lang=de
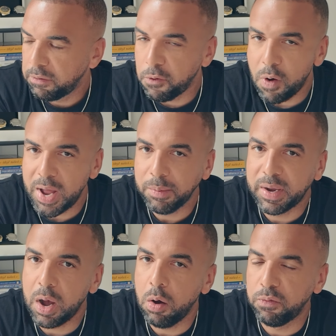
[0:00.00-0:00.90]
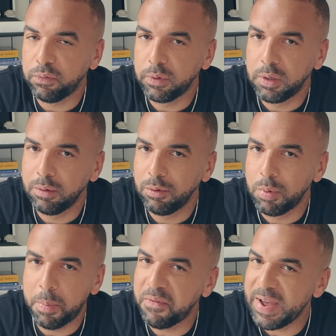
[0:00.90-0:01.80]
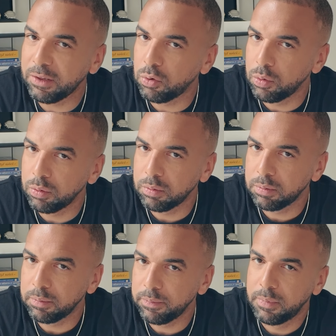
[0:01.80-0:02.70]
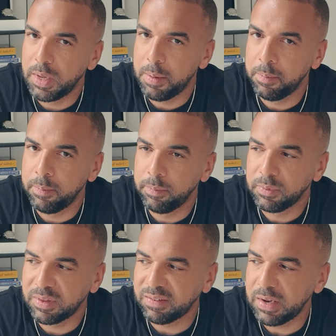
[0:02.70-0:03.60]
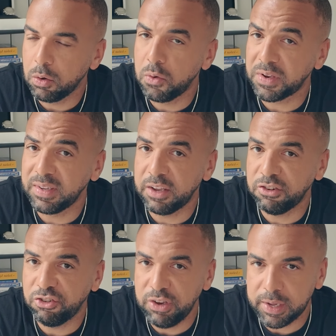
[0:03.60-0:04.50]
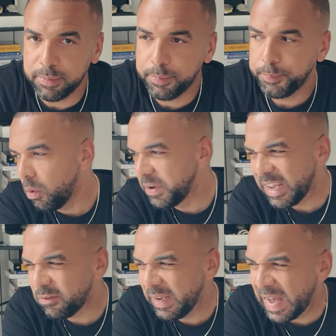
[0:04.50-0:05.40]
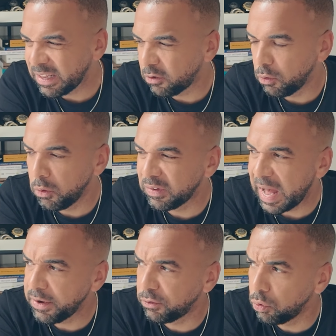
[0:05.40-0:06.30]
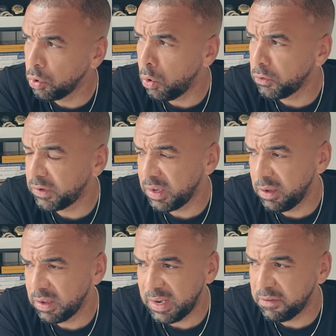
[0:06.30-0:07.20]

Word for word: vor einem Kauf äh, über Bewertungen, ähm, dass sie da großartig recherchieren. Und deswegen hat das für uns gar nicht so eine große